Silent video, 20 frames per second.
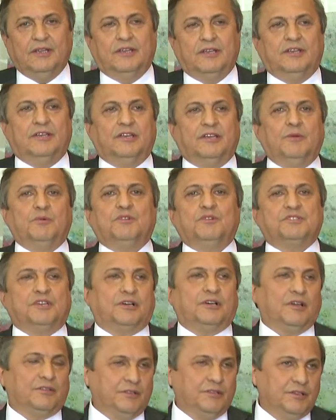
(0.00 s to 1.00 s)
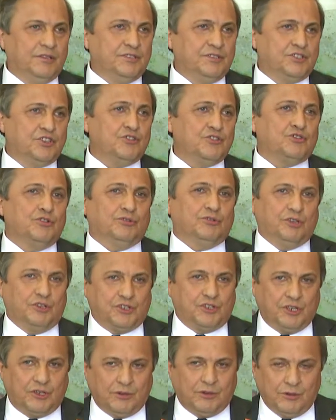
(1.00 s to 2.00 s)
E, hepinize katıldığınız için çok
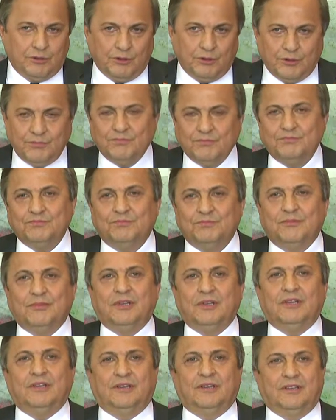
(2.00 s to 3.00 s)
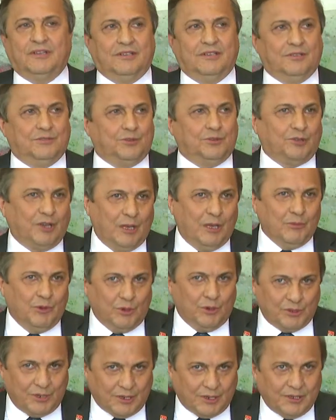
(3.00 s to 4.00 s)
teşekkür ediyorum. Soru
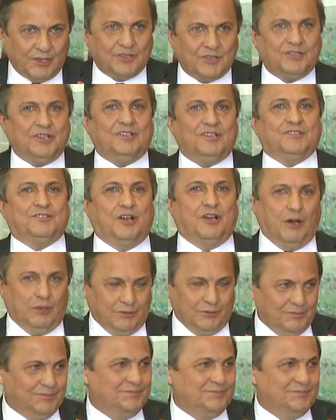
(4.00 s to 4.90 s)
almıyoruz arkadaşlar. Sağ olun.